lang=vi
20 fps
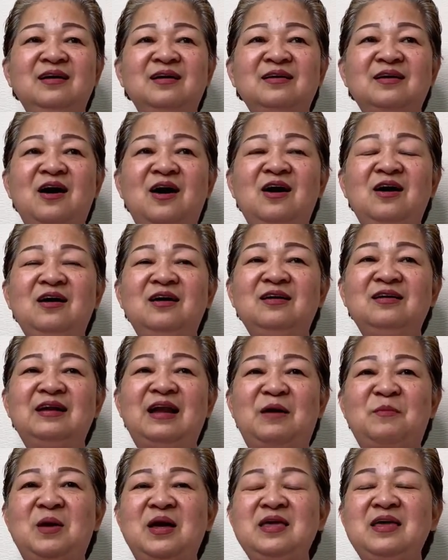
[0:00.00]
đó
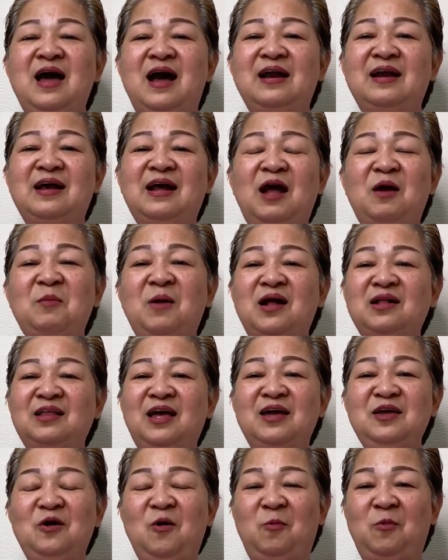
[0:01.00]
là bây giờ là các bạn
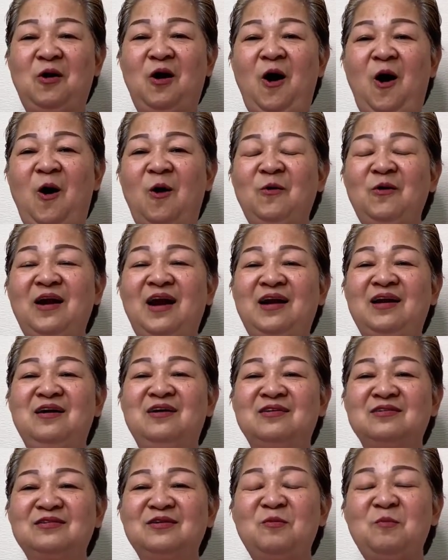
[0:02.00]
thấy dục khổ ra
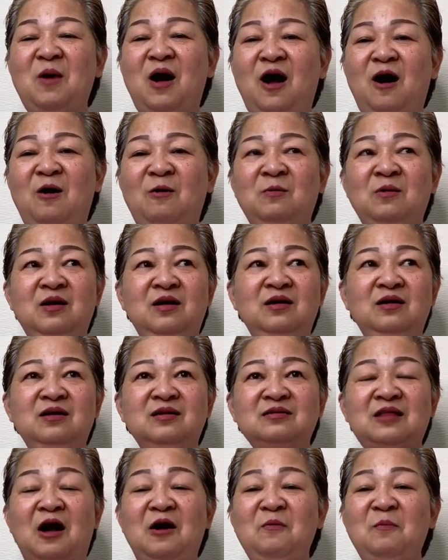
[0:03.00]
được đúng không
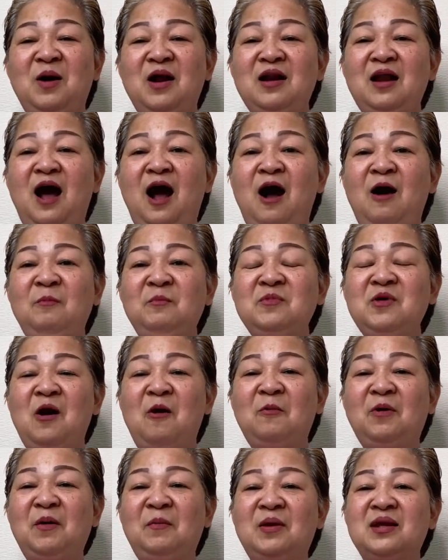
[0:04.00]
tự mình ôm
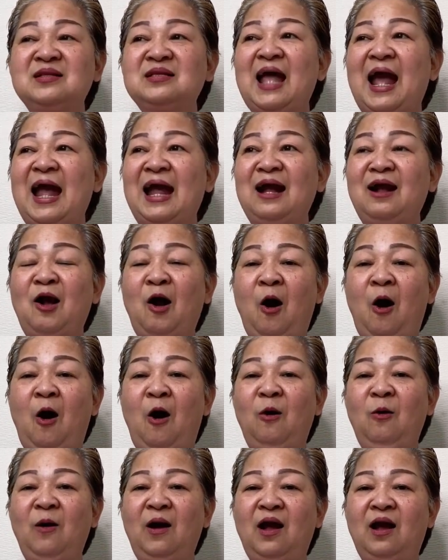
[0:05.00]
vô cái mình than
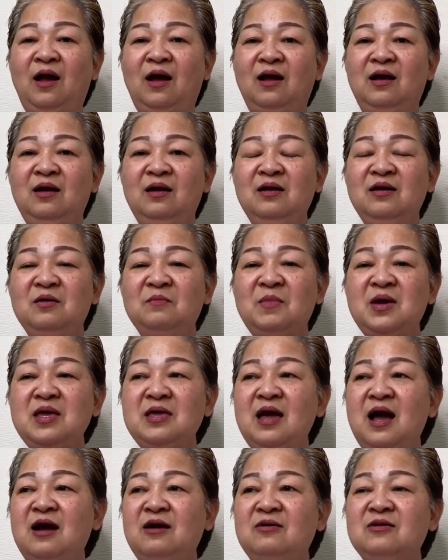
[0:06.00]
khổ à bây
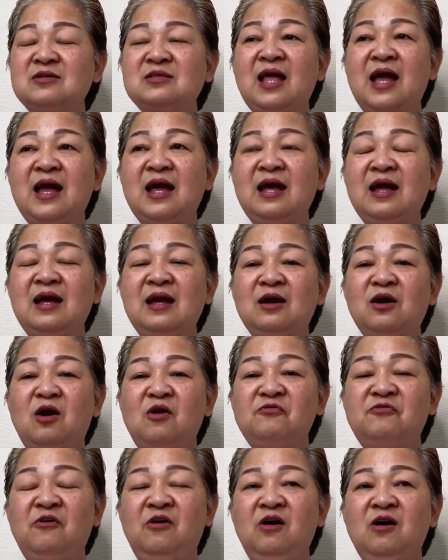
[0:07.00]
giờ người ta
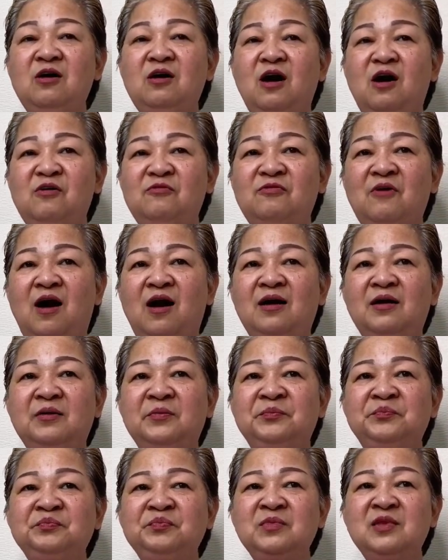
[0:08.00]
có phước có
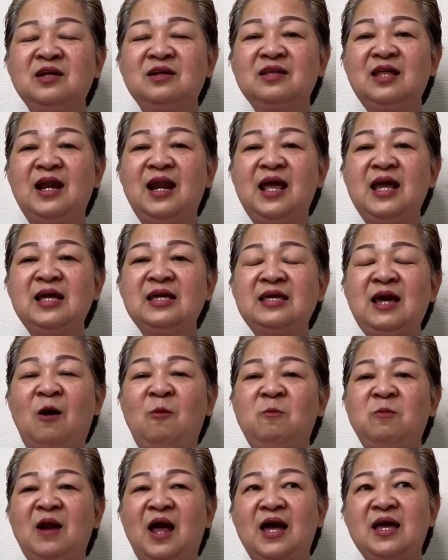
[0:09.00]
phần người ta lấy
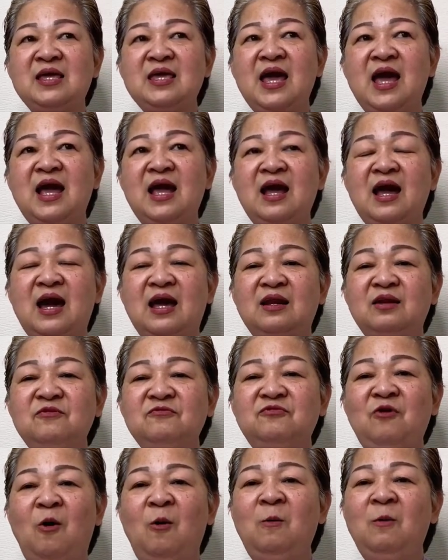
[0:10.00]
chồng đại gia hạnh
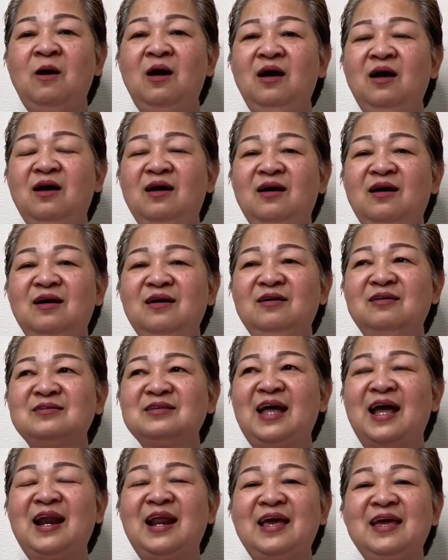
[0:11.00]
phúc Ờ, người
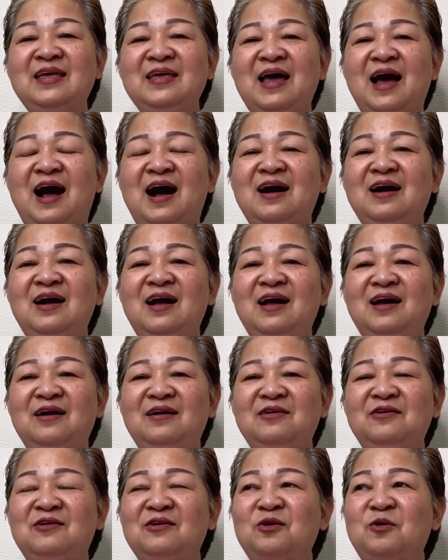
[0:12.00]
ta lấy vợ á,
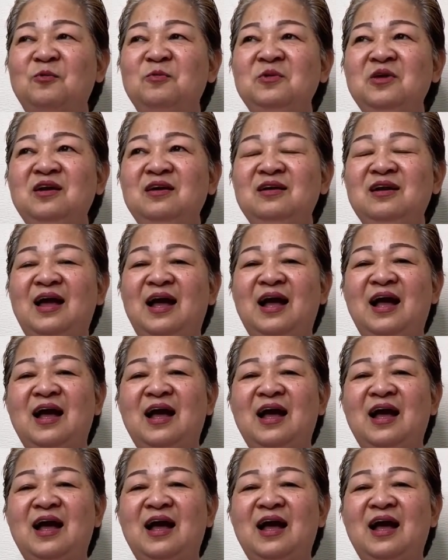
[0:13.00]
được cũng như là